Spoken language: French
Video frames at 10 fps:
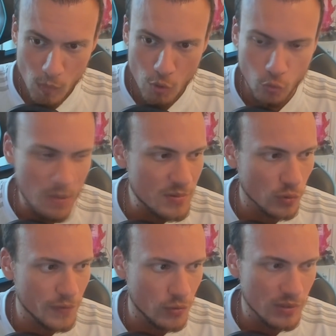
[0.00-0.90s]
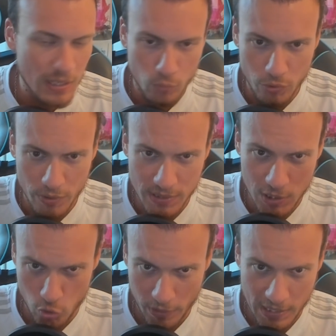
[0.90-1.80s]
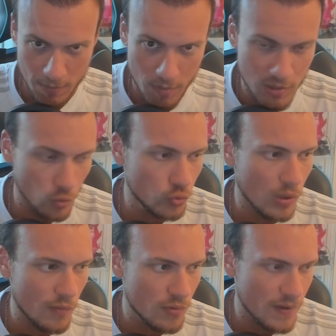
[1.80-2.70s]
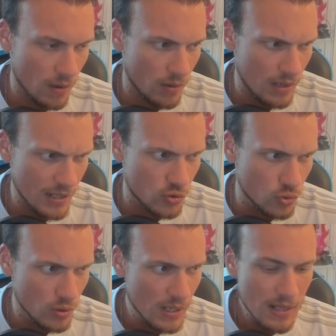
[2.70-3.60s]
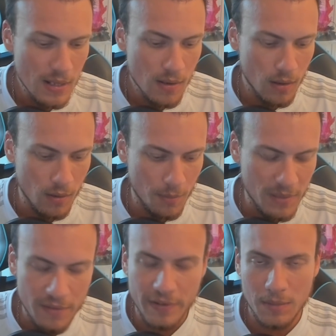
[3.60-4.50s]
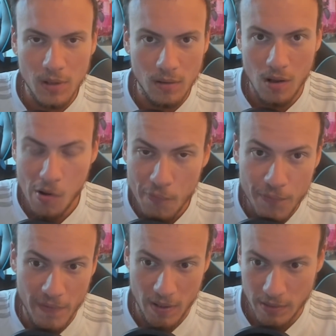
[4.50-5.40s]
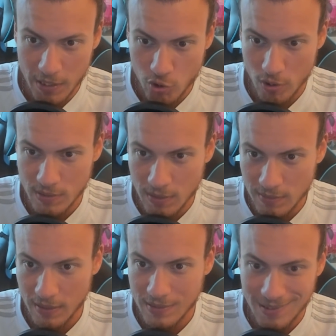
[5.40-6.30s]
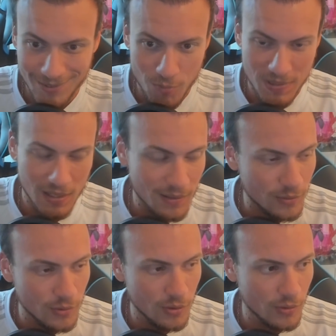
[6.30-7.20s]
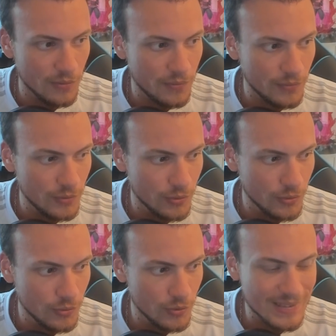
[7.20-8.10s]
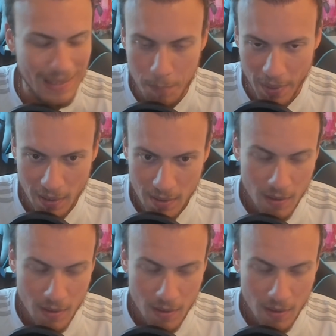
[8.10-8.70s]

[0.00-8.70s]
Donc même si on fait qu'une game ou deux ici, j'aurai quand même un petit retour à vous faire euh, là-dessus. mais vraiment, enfin, quelque chose d'intéressant, de bien, de, sympa